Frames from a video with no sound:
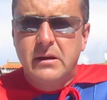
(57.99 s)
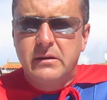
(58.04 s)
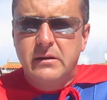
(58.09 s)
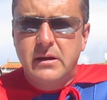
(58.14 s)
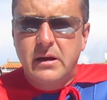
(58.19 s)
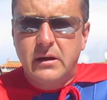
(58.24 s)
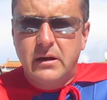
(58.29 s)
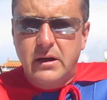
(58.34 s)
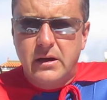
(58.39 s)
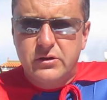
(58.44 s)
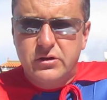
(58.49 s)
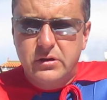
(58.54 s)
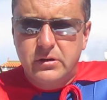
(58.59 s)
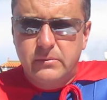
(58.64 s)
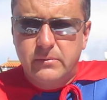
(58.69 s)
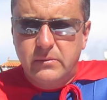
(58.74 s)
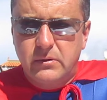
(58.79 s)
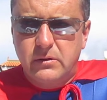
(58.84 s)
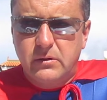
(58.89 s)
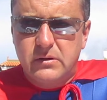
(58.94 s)
Nie
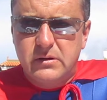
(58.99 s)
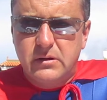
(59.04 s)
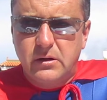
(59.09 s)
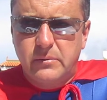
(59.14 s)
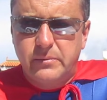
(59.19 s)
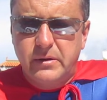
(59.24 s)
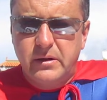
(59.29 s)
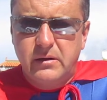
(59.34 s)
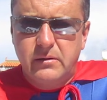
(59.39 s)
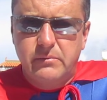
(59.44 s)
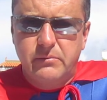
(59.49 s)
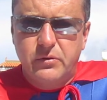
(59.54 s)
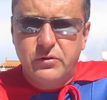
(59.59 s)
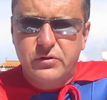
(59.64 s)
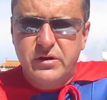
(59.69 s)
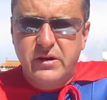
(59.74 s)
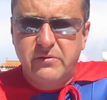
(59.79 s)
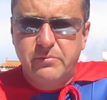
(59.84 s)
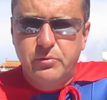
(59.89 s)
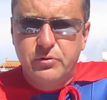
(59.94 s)
każdą osobę
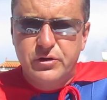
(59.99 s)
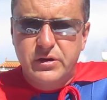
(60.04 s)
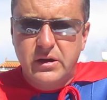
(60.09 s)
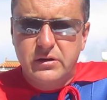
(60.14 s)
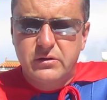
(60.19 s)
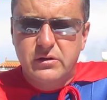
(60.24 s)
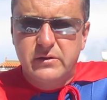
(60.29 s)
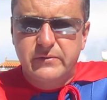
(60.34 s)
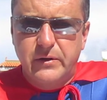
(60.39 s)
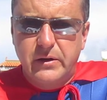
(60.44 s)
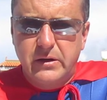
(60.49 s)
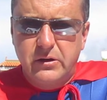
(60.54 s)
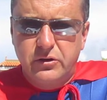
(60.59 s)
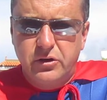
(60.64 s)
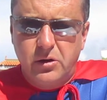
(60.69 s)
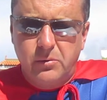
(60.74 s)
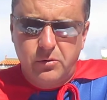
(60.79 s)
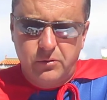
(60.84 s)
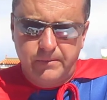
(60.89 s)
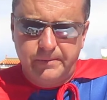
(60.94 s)
można wpuszczać do swojego
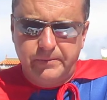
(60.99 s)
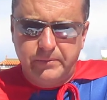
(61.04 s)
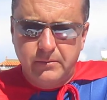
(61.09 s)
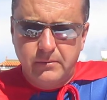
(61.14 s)
domu.